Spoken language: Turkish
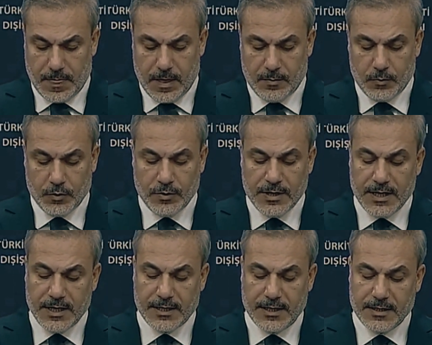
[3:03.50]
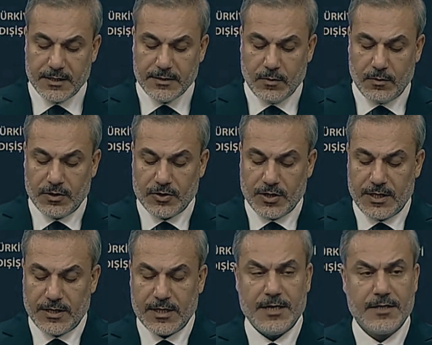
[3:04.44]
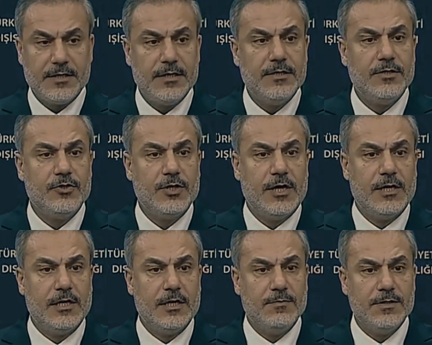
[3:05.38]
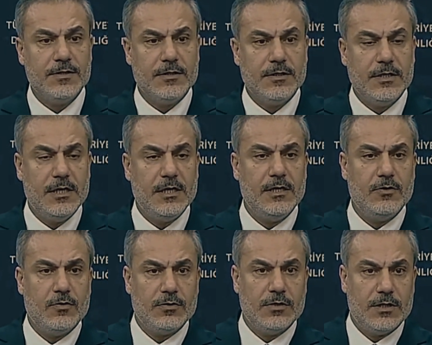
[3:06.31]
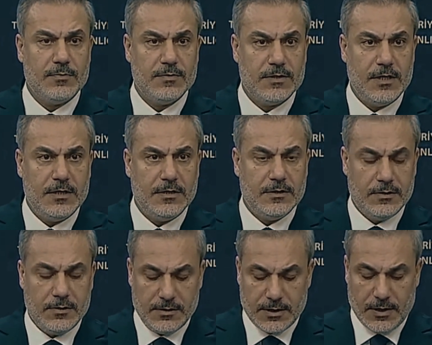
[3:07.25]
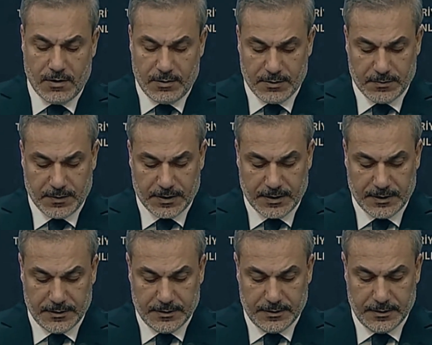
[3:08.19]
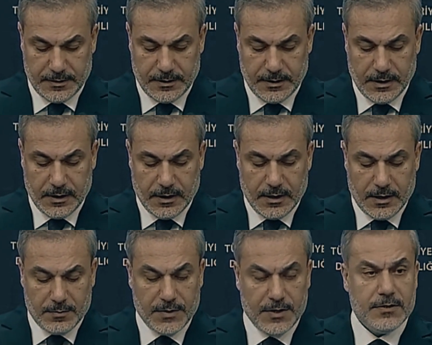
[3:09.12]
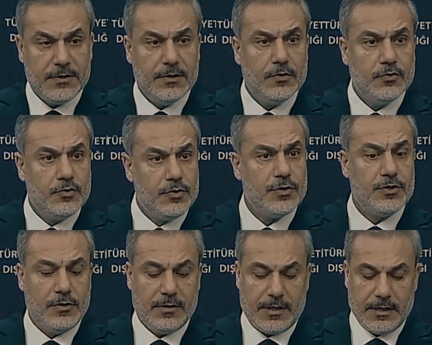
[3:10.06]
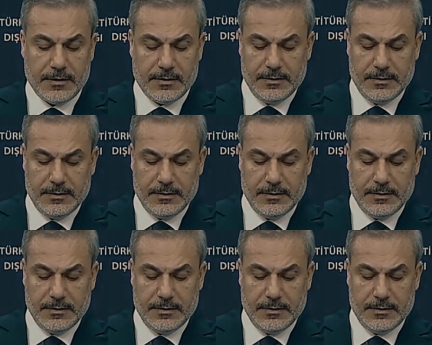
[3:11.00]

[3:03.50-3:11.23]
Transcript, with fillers: Bunun nerede, nasıl olacağına dair istişarelerimiz ilgili dostlarımızla devam etmekte. Biz Türkiye olarak